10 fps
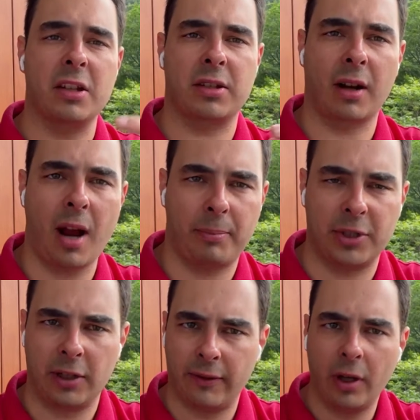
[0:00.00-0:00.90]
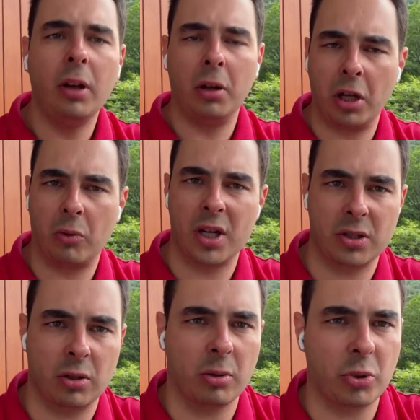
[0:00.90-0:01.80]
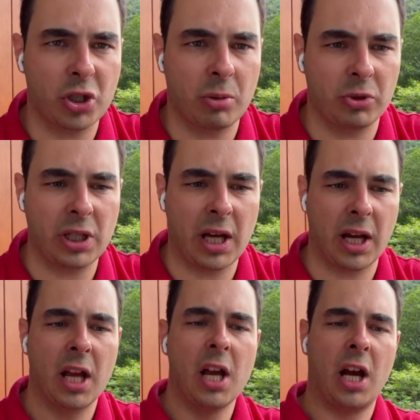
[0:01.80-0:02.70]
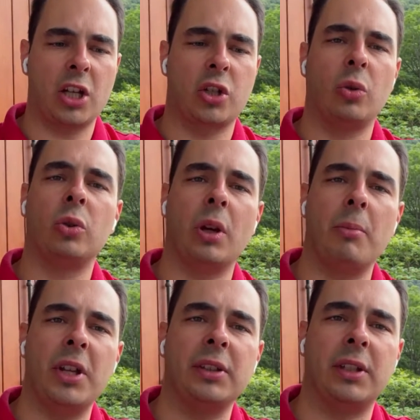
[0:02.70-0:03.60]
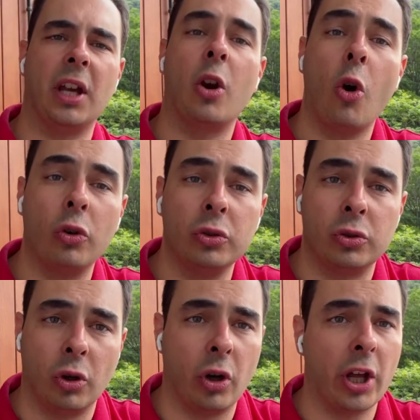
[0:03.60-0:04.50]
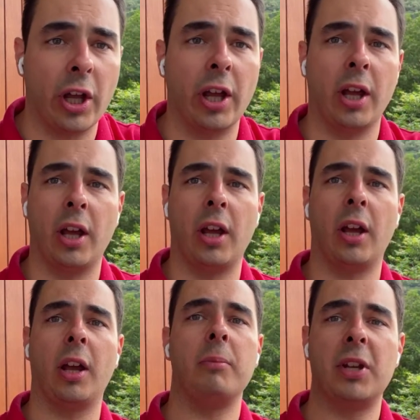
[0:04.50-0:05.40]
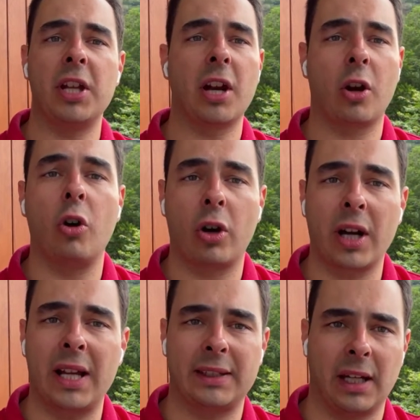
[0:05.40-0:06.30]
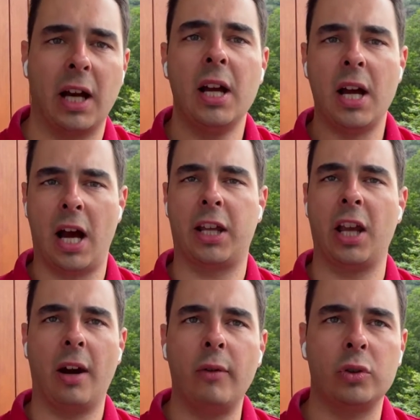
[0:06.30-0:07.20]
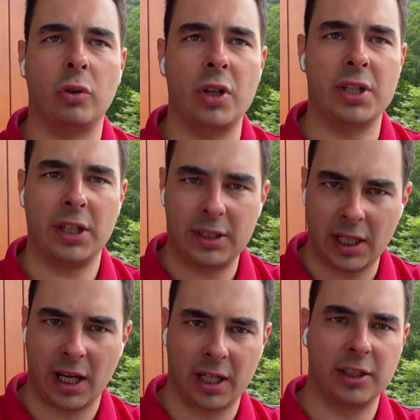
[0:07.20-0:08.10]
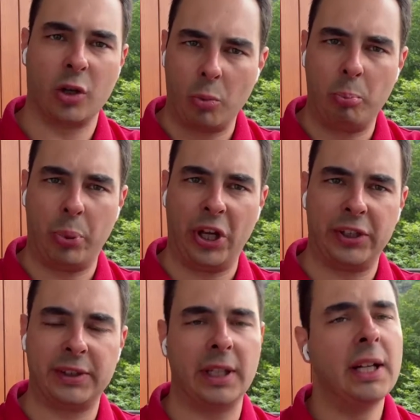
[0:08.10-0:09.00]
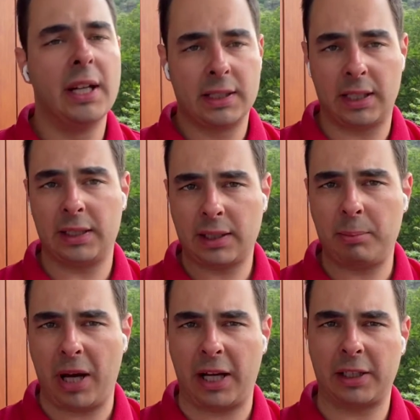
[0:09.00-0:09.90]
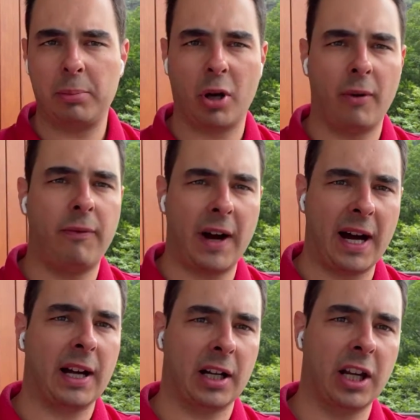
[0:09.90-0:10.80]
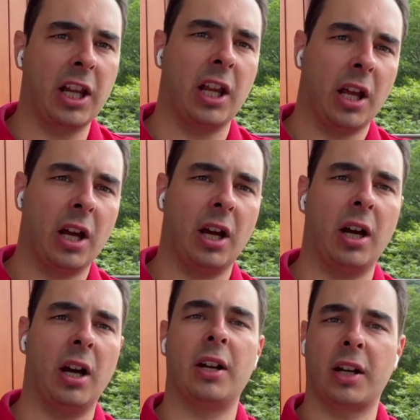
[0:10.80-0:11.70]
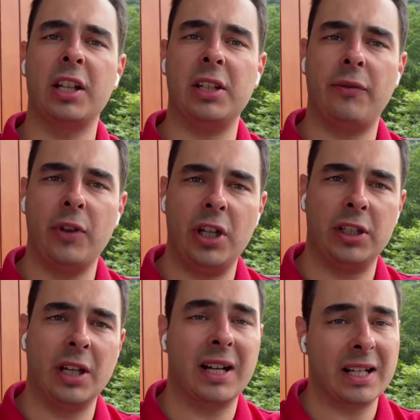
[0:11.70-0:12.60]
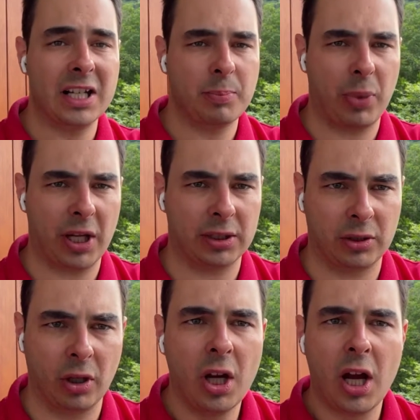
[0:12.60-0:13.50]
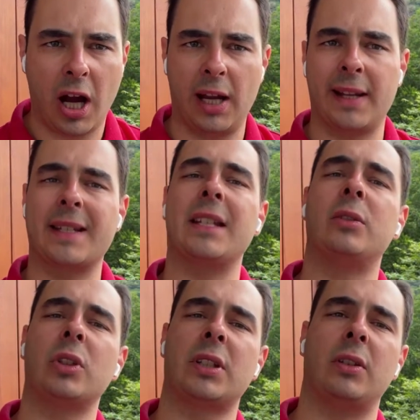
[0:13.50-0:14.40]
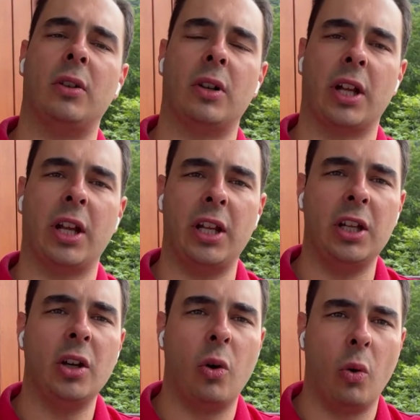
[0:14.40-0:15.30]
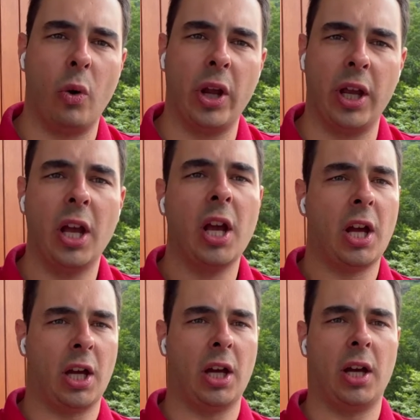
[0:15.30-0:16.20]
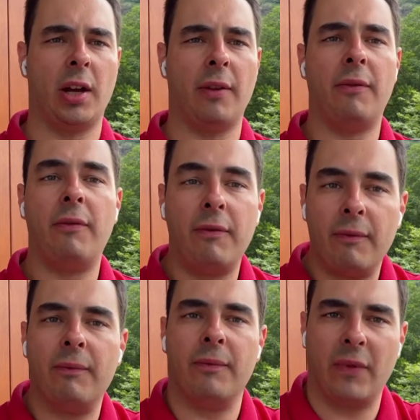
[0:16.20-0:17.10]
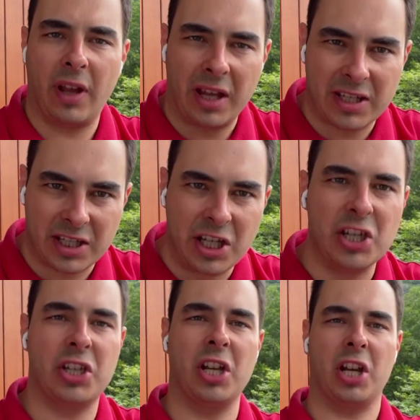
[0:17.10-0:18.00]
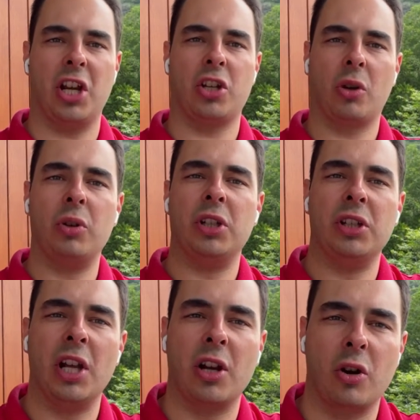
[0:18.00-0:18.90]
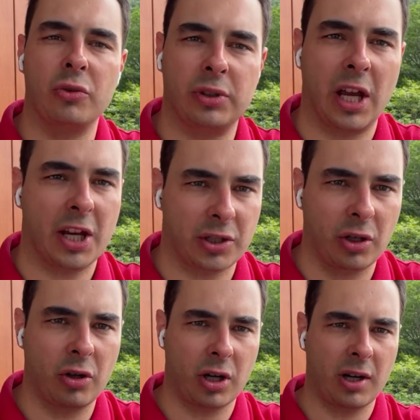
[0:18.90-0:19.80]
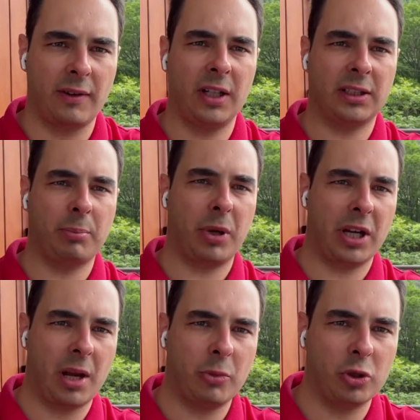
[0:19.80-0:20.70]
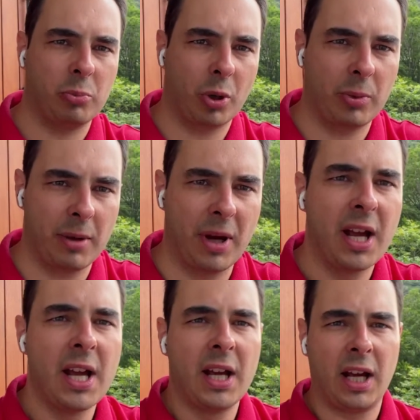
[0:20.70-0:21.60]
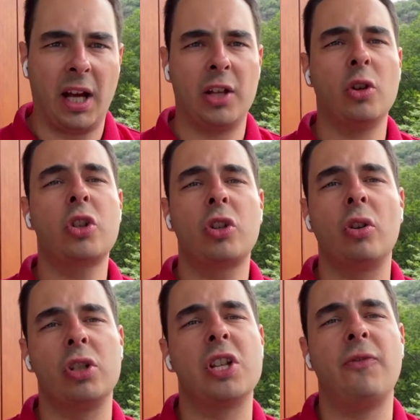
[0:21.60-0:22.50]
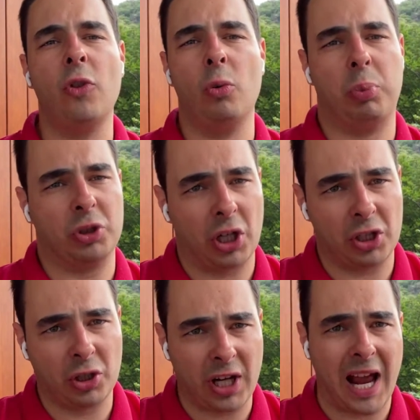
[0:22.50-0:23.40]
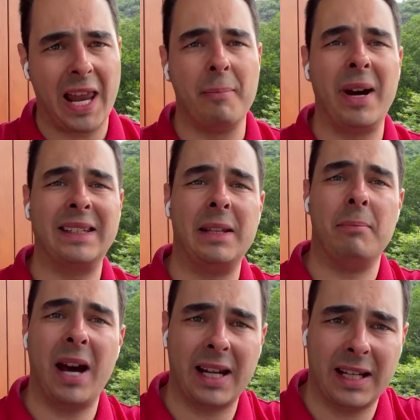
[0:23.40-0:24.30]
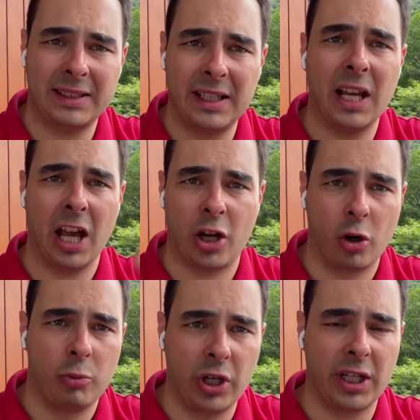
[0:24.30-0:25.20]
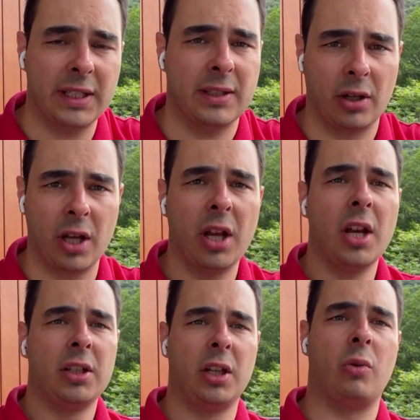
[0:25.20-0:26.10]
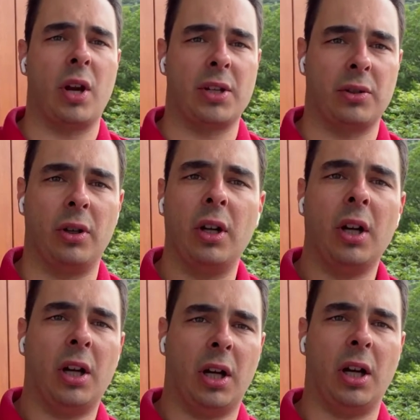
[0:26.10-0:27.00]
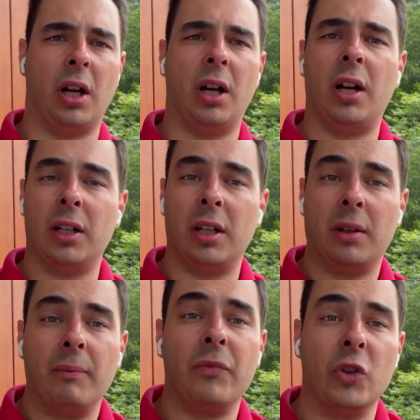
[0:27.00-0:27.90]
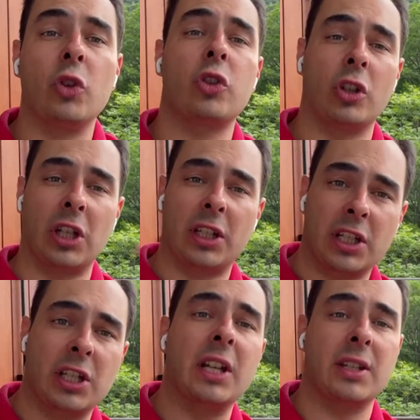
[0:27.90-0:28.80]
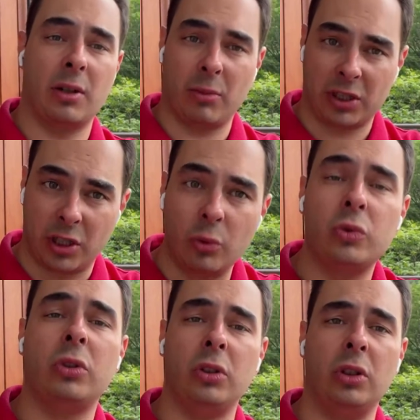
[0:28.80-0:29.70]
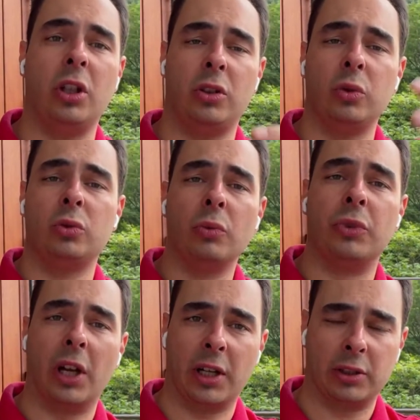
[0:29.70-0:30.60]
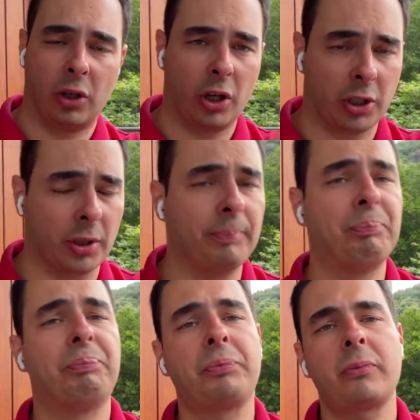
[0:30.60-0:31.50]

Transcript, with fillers: disruptive, e questo ne possiamo dare assolutamente conto e eh, in maniera corretta a chi ha avuto questa idea dirompente, dall'altra parte però va ri, eh, ridefinita rispetto alla situazione in cui eh, si inserisce quindi nel contesto. Ancora una volta parliamo di un problema eh, non solo di sviluppo territoriale, ma di marketing e comunicazione di questo eh, non solo della destinazione ma di, un, di tutto un territorio.